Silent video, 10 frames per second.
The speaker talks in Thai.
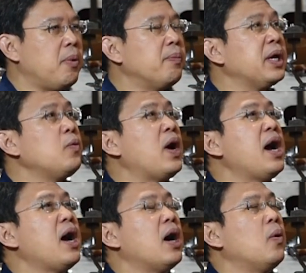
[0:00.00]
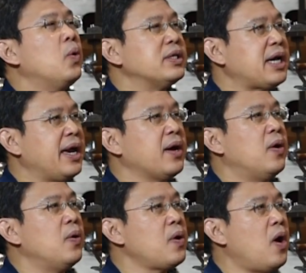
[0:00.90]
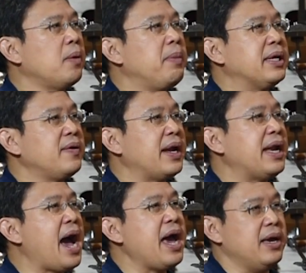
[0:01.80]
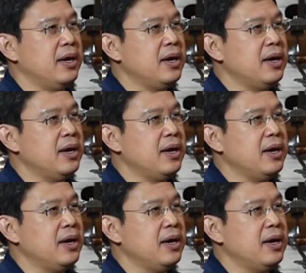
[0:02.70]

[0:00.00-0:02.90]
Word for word: ผมคิดว่าหัวใจขององค์กรมันจะรันได้